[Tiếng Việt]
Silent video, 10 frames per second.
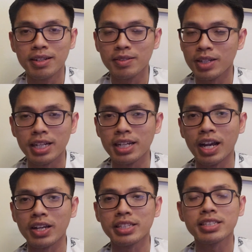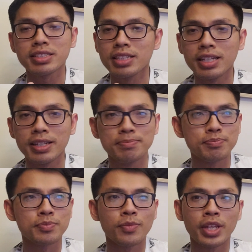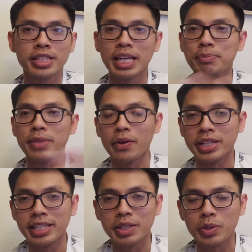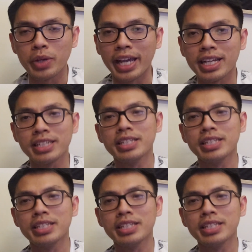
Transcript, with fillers: uh, hoặc là thích uh, tìm tàu gì về chú ngạn đó